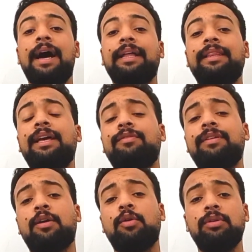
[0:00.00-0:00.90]
هتلاقي
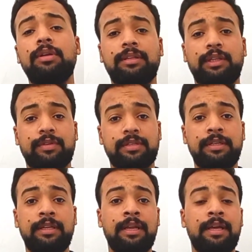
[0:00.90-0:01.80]
فيها كل
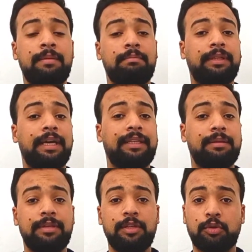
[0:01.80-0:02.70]
التفاصيل بداية
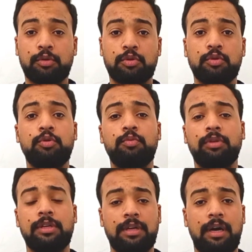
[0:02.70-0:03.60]
من الرسوم
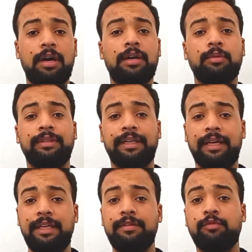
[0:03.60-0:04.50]
والأسعار
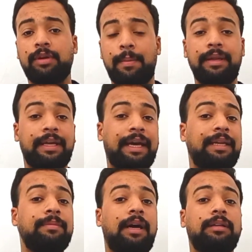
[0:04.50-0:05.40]
والتكاليف وكمان
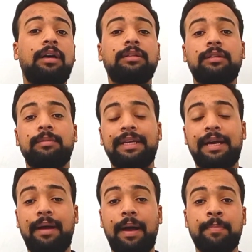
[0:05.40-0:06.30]
اتكلمنا عن أكتر من
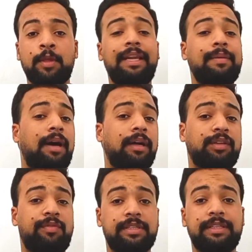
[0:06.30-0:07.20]
جامعة اتكلمنا عن
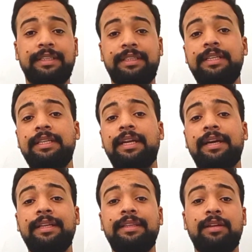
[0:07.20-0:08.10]
تفاصيل كتيرة
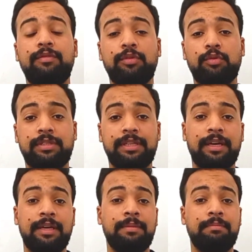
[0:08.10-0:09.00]
جدا في روسيا
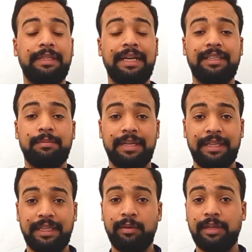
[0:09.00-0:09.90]
بداية من
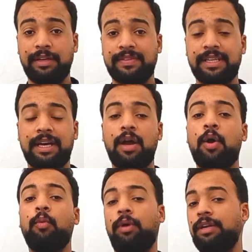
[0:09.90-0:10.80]
الدولة نفسها
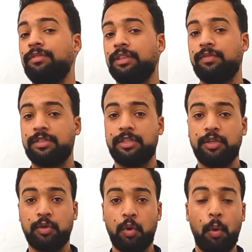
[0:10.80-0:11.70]
وعرفنا
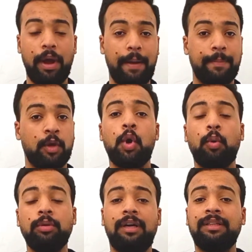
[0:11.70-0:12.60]
تفاصيل جواها
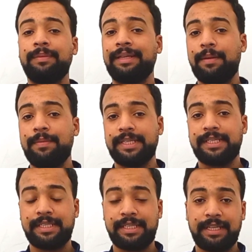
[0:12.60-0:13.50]
والنهارده بنكمل
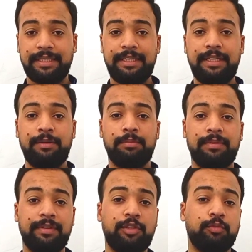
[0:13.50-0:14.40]
السلسله دي
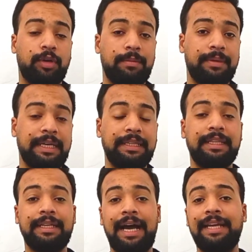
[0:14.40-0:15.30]
بفيديو مهم
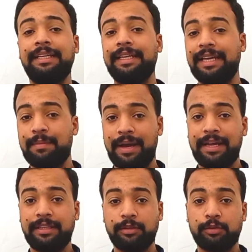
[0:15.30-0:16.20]
جدا عن
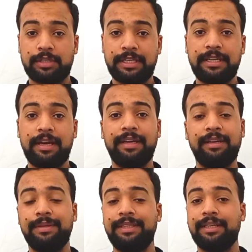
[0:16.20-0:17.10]
الجامعات الروسيه اللي
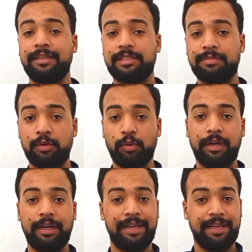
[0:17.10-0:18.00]
بتدرس
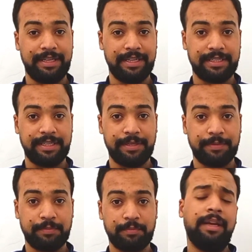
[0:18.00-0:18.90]
باللغه الانجليزيه
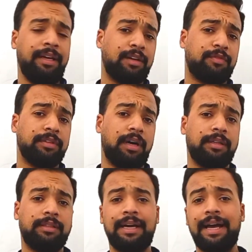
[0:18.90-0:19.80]
هنعرف
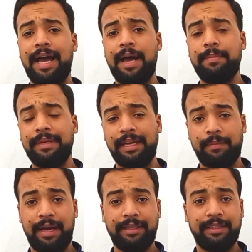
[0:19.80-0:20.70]
النهارده اهم
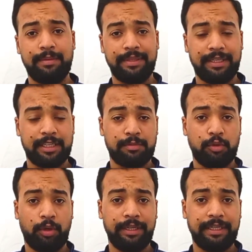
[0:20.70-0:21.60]
الجامعات اللي بتدرس
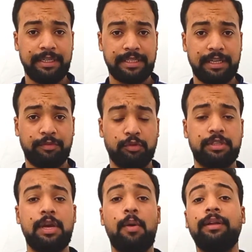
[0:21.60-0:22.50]
باللغه الانجليزيه في
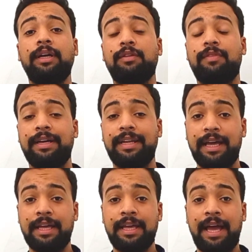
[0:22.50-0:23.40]
روسيا وهنعرف
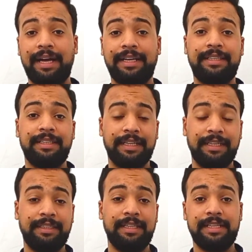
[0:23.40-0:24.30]
عنها حاجات كتيره
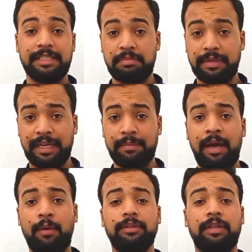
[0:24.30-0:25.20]
جدا اسم
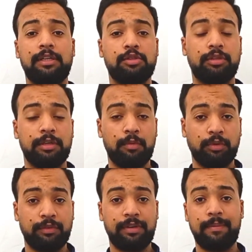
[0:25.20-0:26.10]
الجامعه والتخصصات اللي
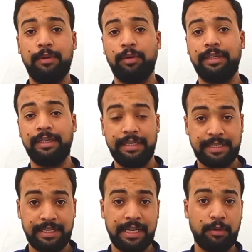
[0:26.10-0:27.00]
موجوده فيها باللغه
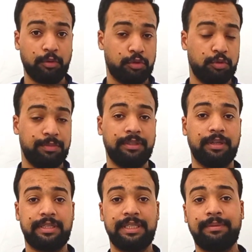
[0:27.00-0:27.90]
الانجليزيه والرسوم
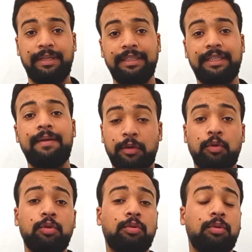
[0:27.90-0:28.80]
الدراسيه بتاعتها
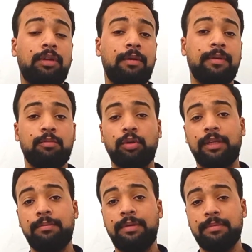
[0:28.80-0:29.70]
لكل الطلاب
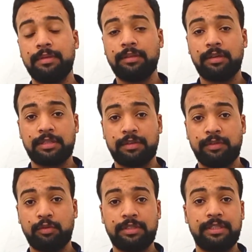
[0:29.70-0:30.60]
المهتمين بالدراسه
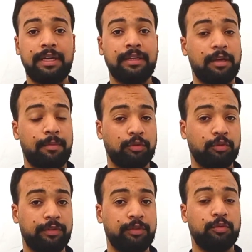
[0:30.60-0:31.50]
في روسيا ده
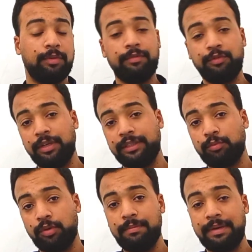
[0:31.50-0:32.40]
برضو فيديو من الفيديوهات
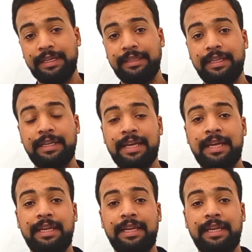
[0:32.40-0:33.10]
المهمه جدا